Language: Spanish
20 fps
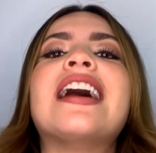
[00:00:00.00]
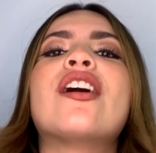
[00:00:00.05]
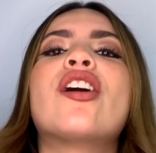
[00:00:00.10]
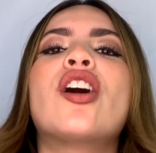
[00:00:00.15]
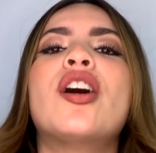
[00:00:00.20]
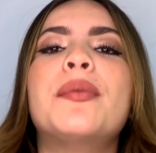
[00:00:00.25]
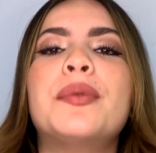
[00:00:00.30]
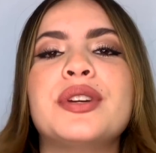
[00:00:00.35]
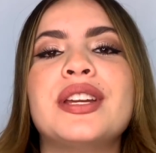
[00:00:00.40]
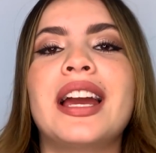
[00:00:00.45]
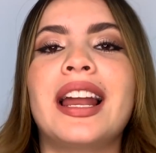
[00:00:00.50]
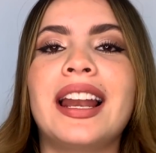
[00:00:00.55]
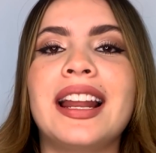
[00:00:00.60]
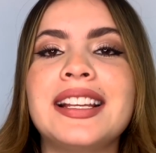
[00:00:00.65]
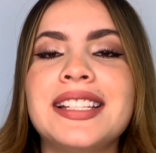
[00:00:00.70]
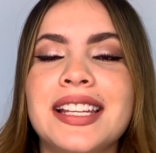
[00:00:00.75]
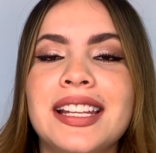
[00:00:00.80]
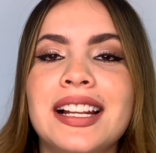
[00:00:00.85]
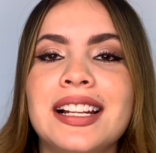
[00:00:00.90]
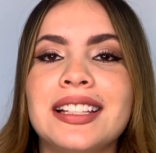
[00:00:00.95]
Como ya le
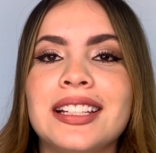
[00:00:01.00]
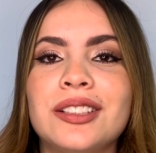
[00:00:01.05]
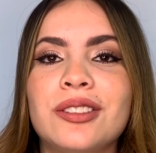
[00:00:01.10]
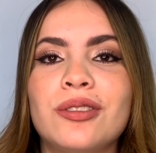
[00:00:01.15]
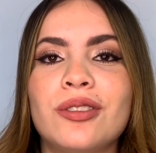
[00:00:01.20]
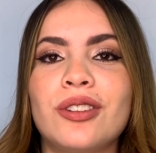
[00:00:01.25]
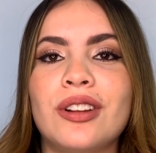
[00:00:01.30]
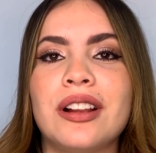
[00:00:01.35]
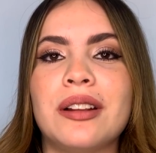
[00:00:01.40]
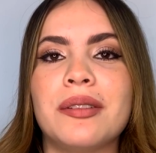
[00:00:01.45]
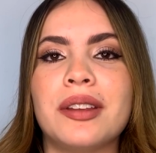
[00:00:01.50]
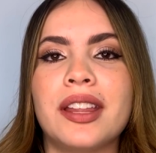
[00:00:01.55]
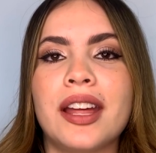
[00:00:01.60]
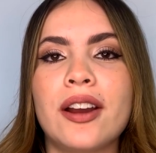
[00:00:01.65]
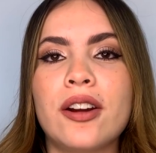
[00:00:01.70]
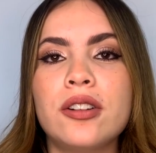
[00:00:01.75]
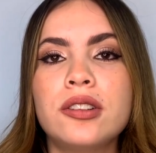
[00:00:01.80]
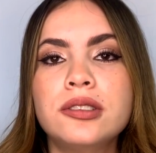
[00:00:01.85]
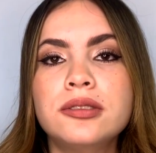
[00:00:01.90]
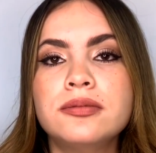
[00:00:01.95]
hice en el título del
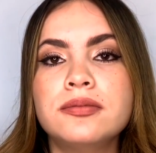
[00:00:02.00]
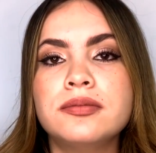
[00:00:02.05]
video,